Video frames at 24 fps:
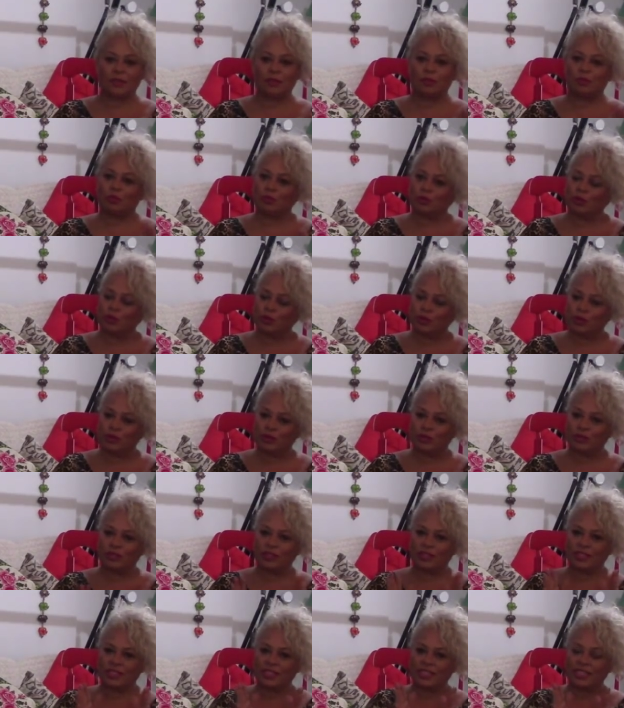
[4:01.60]
Bunu
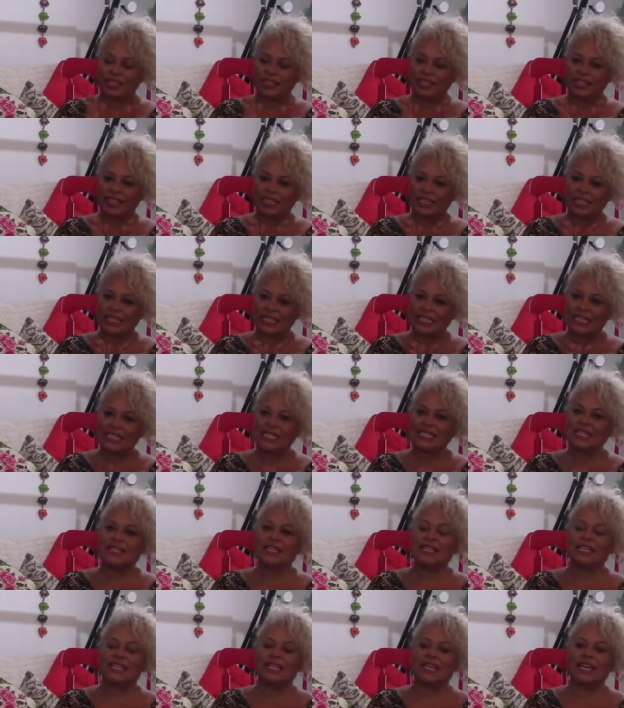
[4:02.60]
e,
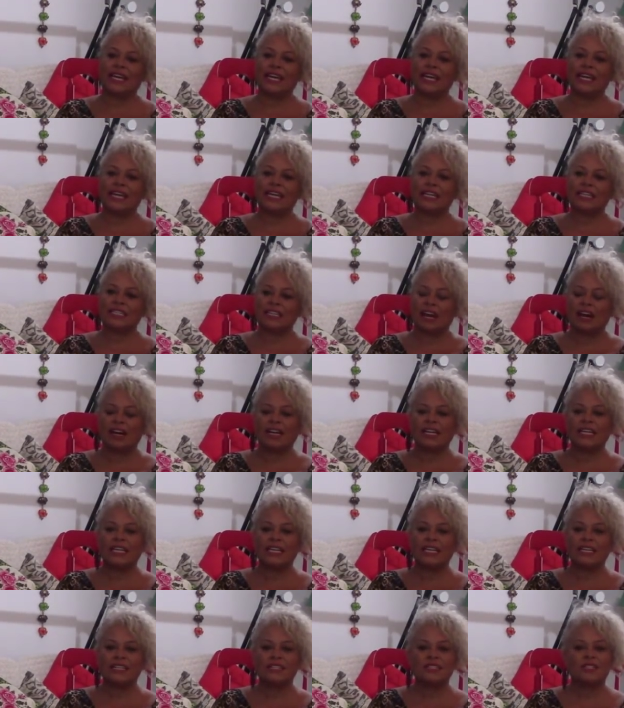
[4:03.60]
kesinlikle
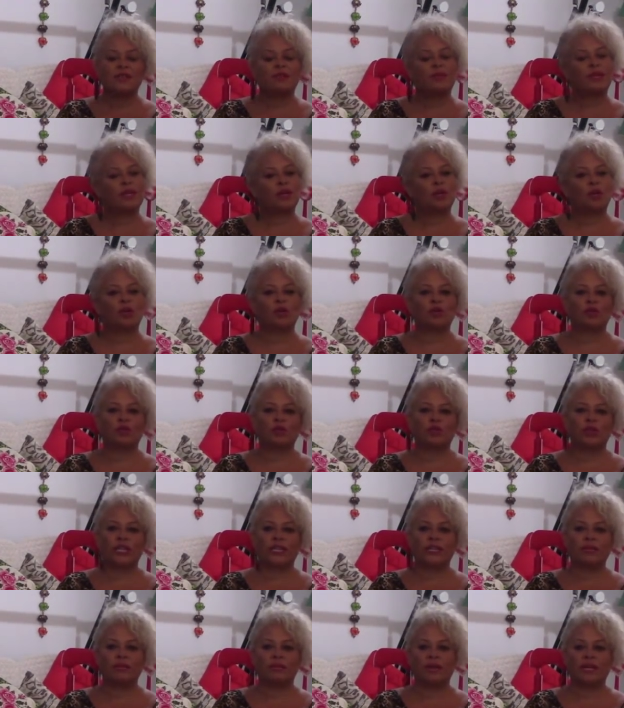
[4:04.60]
tarihlerinizi bir kontrol
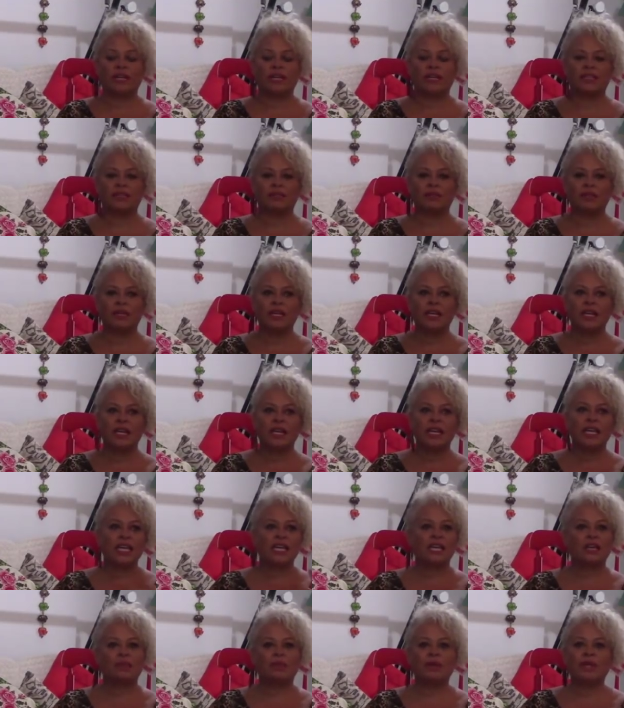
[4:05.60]
edin bakalım.
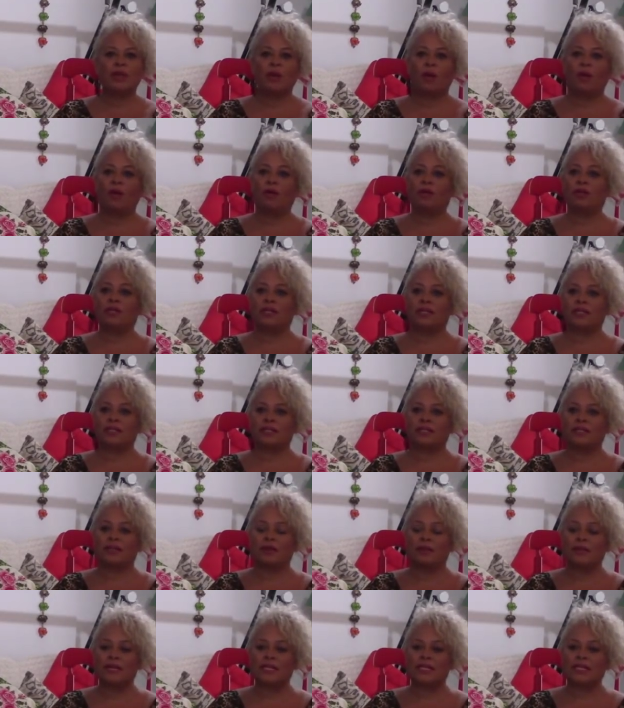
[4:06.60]
2010
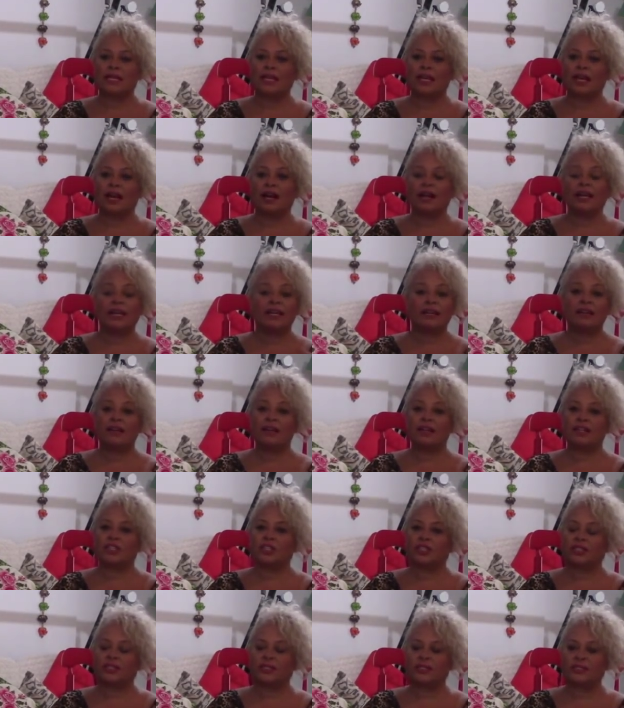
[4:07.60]
yılında mesela ne
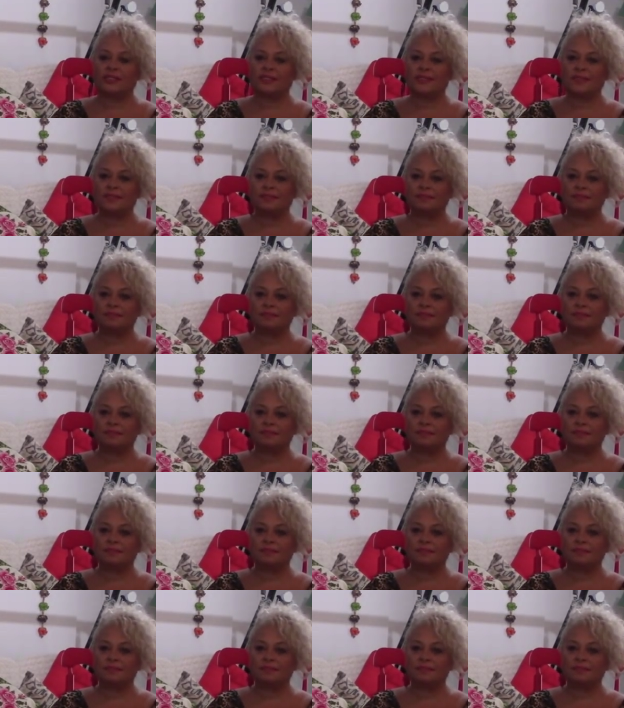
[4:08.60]
yaşadınız?